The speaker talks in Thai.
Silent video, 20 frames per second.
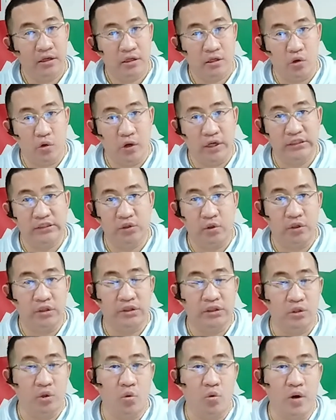โดยส่วน
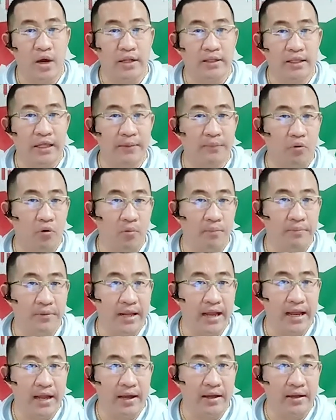ตัวที่ผม
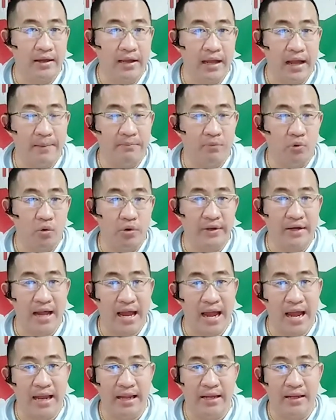เนี่ยคำนวณ
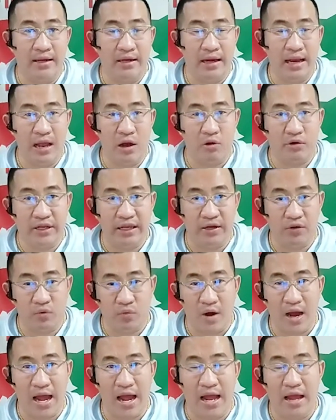ได้แล้วคิด
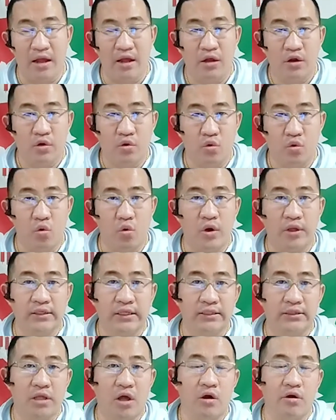ว่าควร
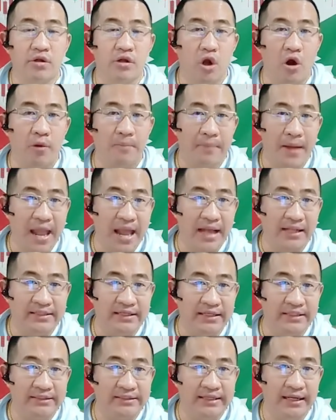จะต้องยอมแพ้จ
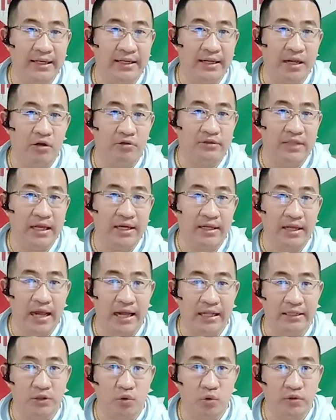ริงๆ แล้วตัด
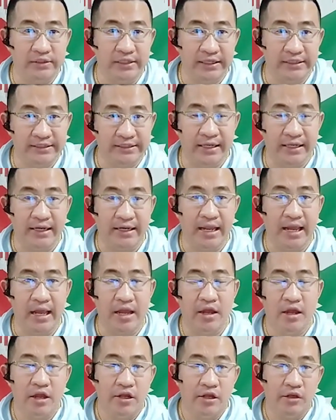ขาดทุนจริงๆเนี่ย
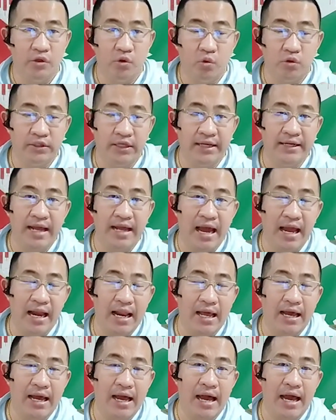อยู่ที่ด่าน
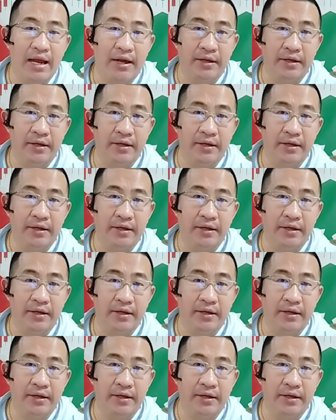ราคา